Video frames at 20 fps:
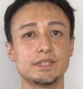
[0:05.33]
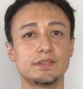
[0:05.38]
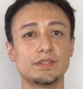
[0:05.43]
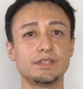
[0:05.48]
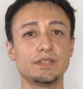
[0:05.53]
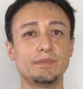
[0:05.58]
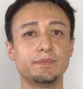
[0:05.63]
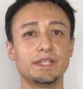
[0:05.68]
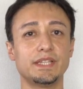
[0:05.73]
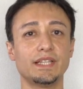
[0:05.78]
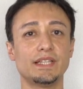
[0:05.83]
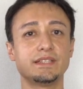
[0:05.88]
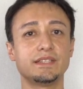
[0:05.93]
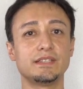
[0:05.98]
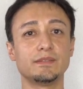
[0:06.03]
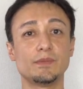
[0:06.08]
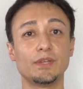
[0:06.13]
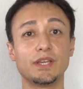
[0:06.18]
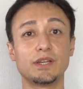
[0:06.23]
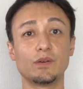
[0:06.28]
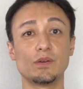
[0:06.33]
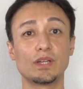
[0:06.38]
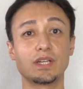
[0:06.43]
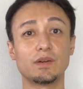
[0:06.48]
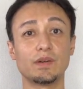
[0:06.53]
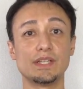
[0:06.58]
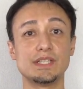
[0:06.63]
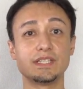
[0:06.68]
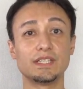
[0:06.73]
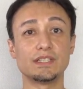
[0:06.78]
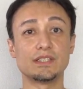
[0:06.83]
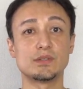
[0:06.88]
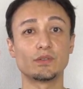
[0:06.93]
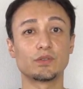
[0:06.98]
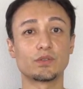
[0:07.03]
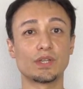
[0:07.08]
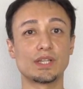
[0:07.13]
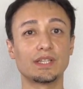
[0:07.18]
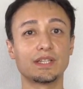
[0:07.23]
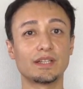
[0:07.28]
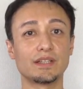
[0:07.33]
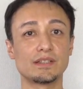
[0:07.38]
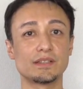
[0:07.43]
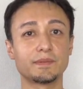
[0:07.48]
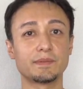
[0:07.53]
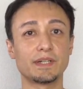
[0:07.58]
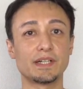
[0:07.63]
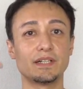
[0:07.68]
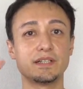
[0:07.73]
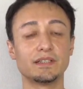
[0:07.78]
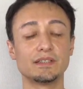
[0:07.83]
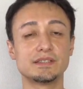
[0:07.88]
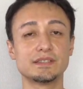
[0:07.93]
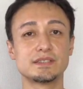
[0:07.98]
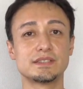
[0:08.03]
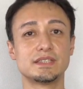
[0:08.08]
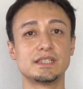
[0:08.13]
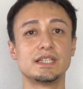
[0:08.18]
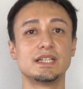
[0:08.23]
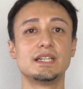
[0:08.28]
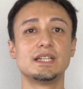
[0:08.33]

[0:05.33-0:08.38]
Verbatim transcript: さんこんにちは、みなです。いつも英語英会話1日ごとご覧にありがとうございます。